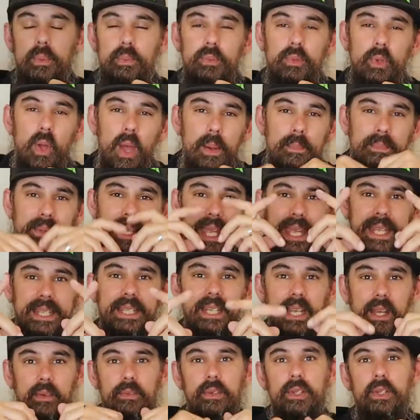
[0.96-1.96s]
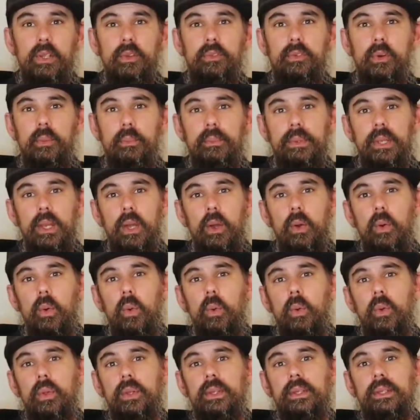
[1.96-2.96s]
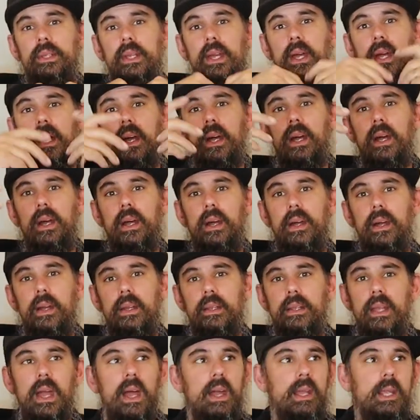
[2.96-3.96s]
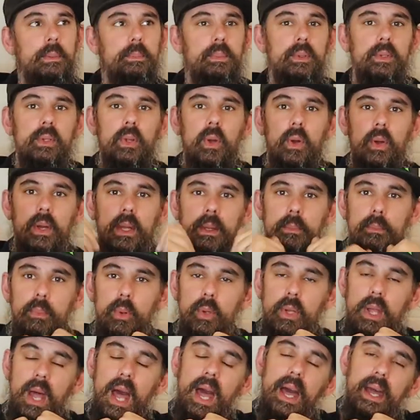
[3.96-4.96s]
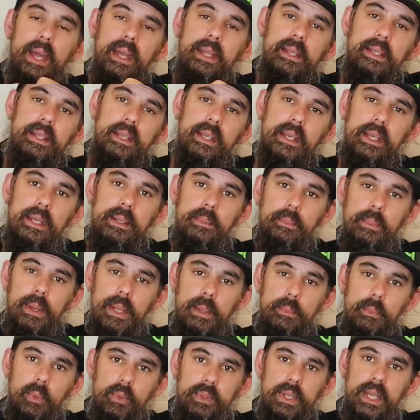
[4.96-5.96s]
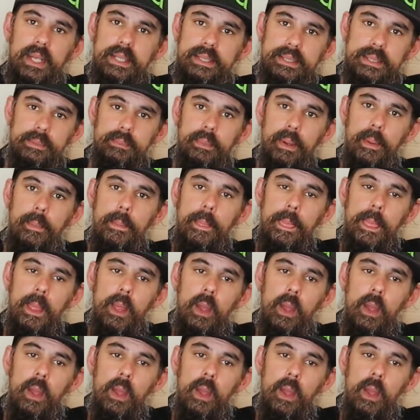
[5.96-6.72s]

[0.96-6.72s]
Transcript: zum neuen Techniker-Video von mir und äh, ja, ich bin noch in Bulgarien hier in meinem Hotelzimmer